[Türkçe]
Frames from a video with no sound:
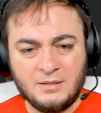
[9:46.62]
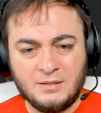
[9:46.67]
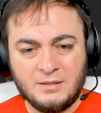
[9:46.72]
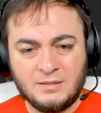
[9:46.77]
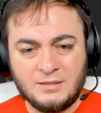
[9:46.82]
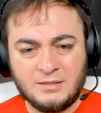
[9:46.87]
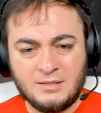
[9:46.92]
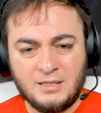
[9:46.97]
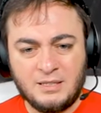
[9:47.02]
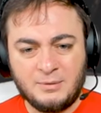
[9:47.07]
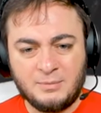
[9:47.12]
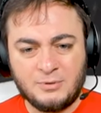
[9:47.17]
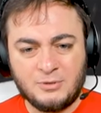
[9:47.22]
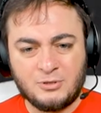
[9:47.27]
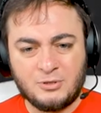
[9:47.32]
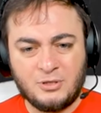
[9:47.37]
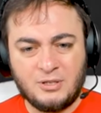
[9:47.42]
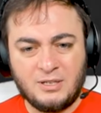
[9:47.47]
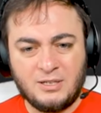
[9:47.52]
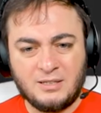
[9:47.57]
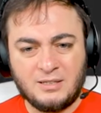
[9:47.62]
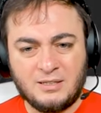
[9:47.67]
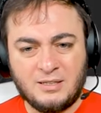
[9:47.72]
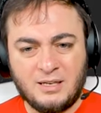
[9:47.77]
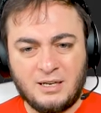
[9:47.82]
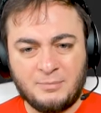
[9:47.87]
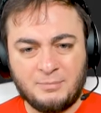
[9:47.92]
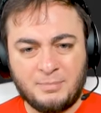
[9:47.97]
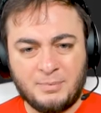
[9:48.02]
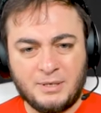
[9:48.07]
Seni bir şöyle
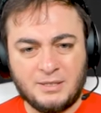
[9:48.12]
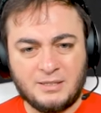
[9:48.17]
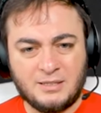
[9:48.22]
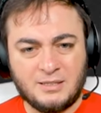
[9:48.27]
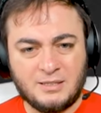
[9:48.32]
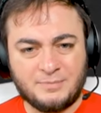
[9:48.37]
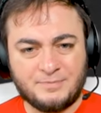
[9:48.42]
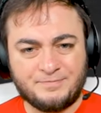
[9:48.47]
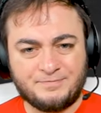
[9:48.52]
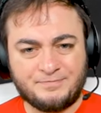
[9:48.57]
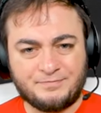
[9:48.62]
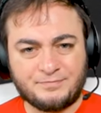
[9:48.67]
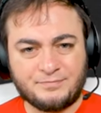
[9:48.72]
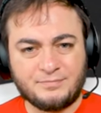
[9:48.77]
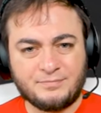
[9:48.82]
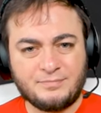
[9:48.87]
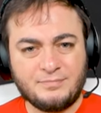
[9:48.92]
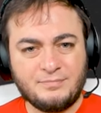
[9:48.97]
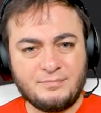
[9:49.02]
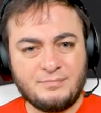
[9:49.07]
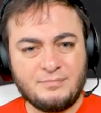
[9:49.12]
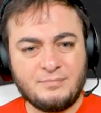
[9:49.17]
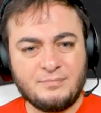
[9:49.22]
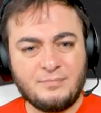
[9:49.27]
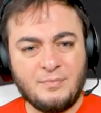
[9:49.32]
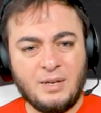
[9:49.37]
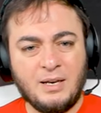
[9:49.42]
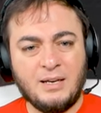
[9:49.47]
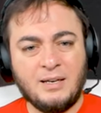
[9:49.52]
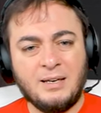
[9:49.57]
dampa atalım.
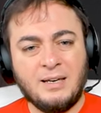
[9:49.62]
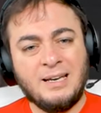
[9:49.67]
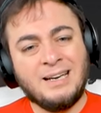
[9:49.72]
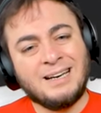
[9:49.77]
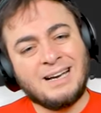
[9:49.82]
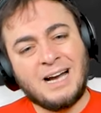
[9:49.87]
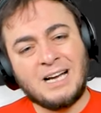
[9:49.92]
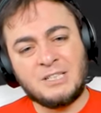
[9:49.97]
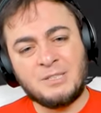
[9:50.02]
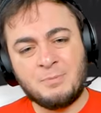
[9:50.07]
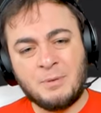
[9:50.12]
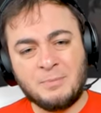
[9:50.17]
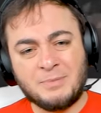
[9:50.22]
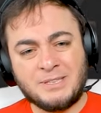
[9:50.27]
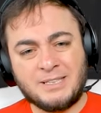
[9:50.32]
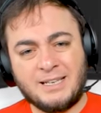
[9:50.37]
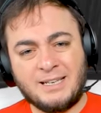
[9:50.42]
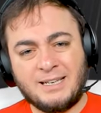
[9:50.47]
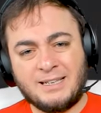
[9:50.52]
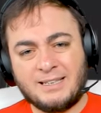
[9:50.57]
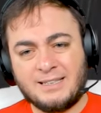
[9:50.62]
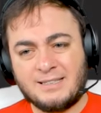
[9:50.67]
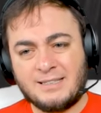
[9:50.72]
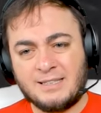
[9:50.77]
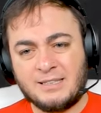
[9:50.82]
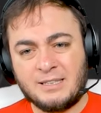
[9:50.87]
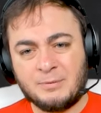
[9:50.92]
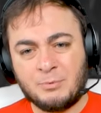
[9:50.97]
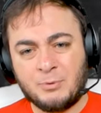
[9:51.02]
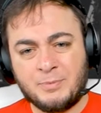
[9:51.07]
Kaçmamız gerekirse
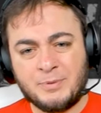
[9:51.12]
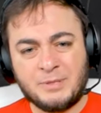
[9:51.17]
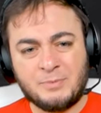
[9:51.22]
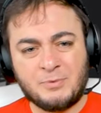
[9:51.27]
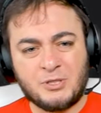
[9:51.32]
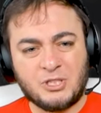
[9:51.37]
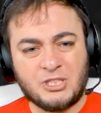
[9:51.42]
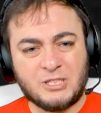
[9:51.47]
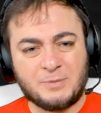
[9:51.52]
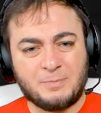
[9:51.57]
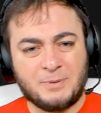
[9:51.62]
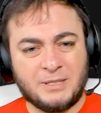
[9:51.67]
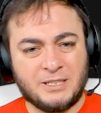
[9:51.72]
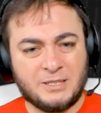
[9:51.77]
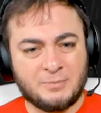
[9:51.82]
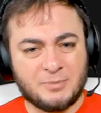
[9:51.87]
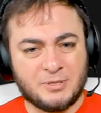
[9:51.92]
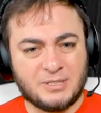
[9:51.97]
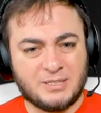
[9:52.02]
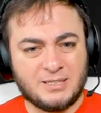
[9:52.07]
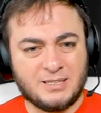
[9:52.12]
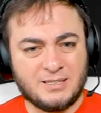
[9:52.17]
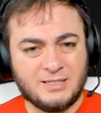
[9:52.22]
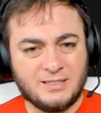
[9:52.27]
diye. Bu bizim çıkış planımız.